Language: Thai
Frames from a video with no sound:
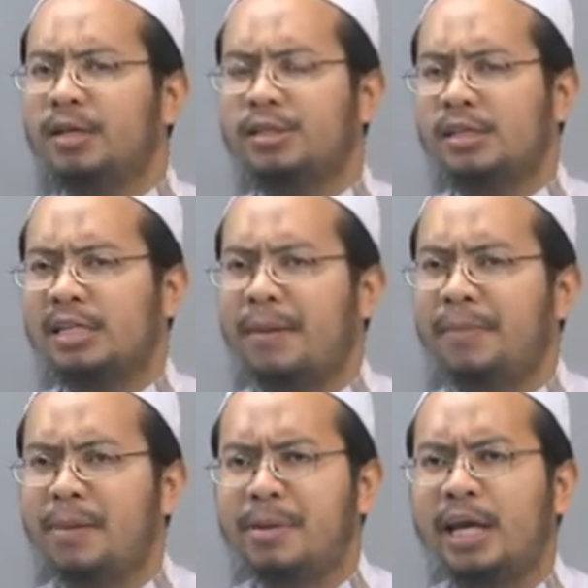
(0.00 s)
ศาสนา
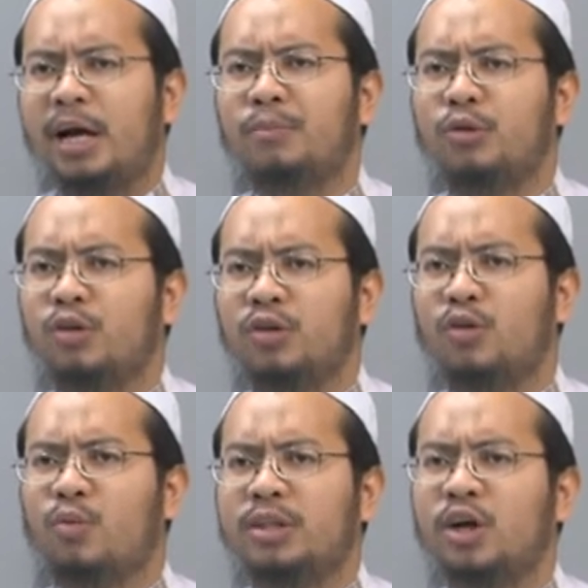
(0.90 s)
ไม่ไม่ได้กำหนดโดยต
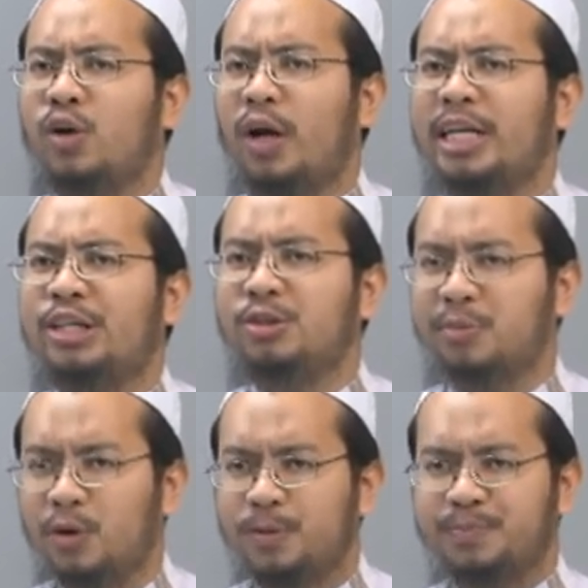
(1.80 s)
รงว่าต้องนอนกี่ชั่ว
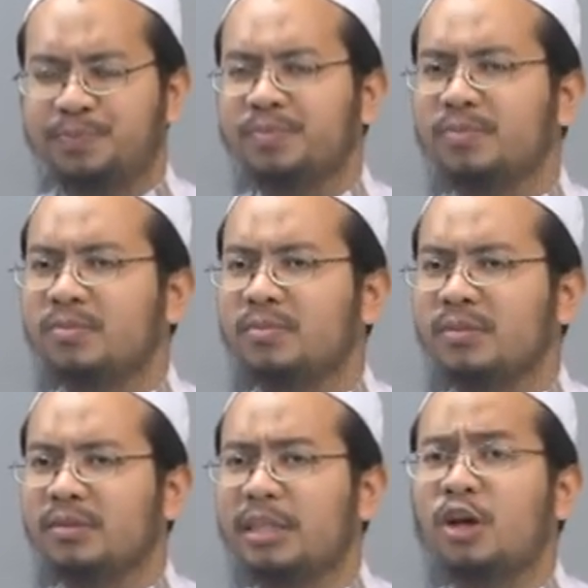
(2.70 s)
โมง
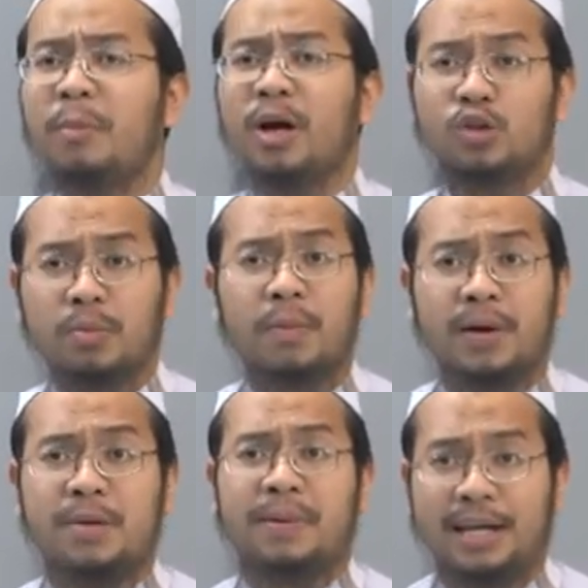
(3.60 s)
จะต้องไม่กระทบกับ
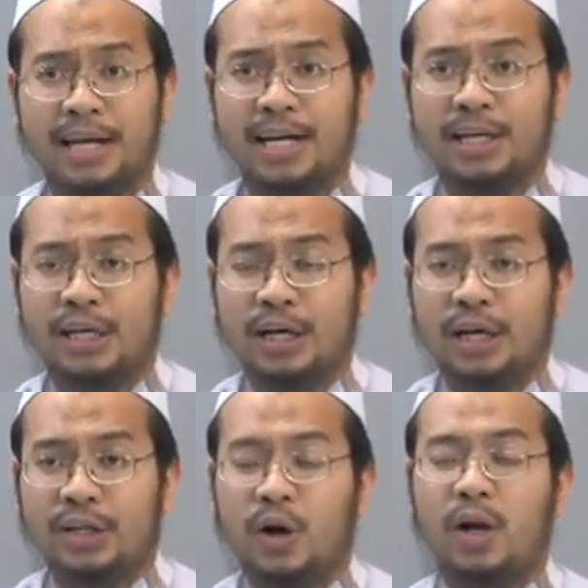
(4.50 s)
อิบาดะ
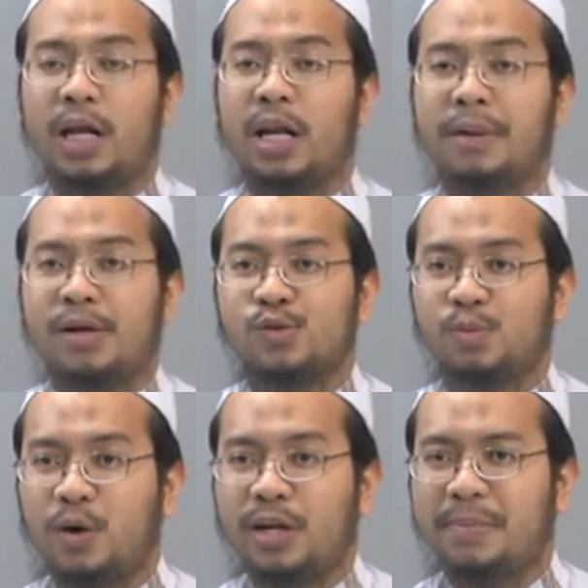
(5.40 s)
นอนเลยละหมาดซู
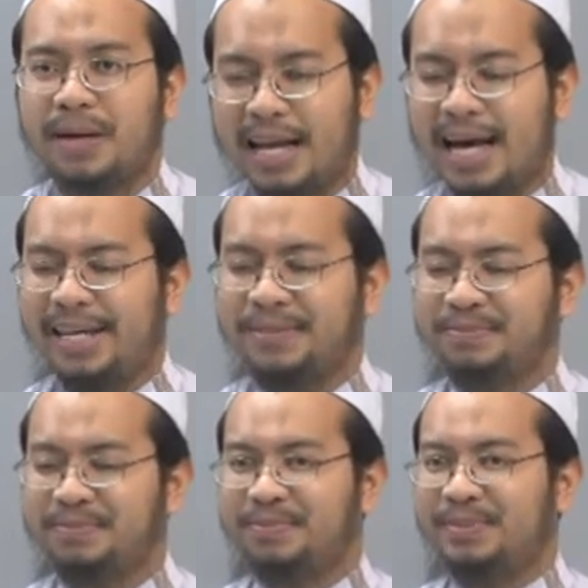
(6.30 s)
โบเนี่ยไม่ได้
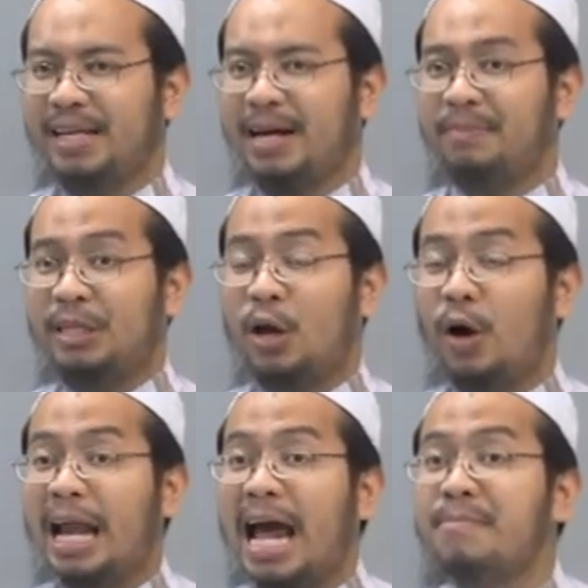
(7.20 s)
นะครับน
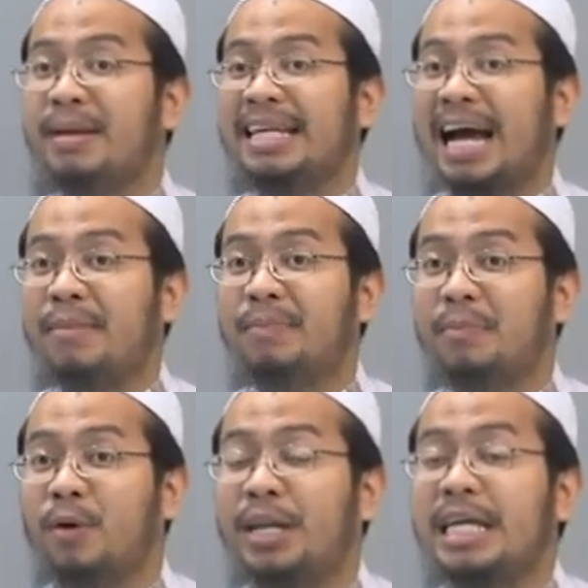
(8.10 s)
อนให้เป็นการพั
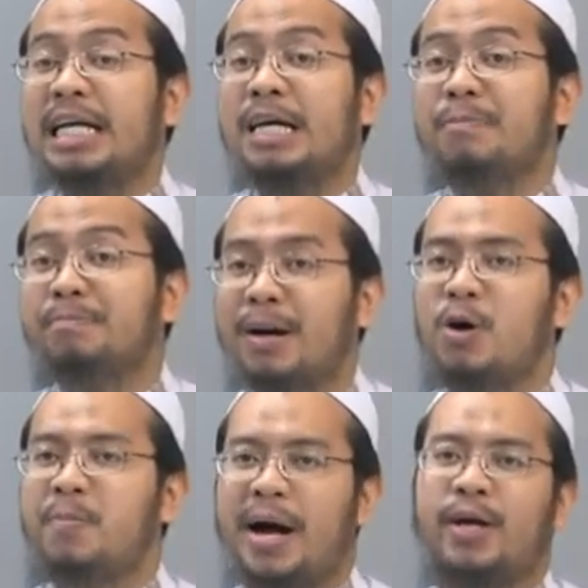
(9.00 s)
กผ่อนนี่คือ
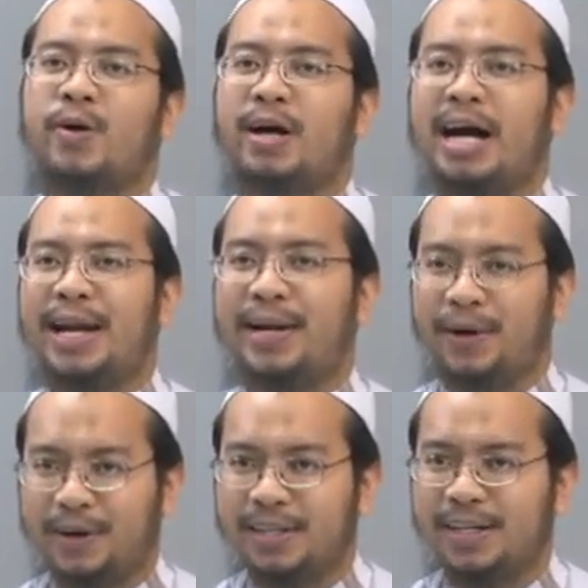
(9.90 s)
เป้าหมายของการนอน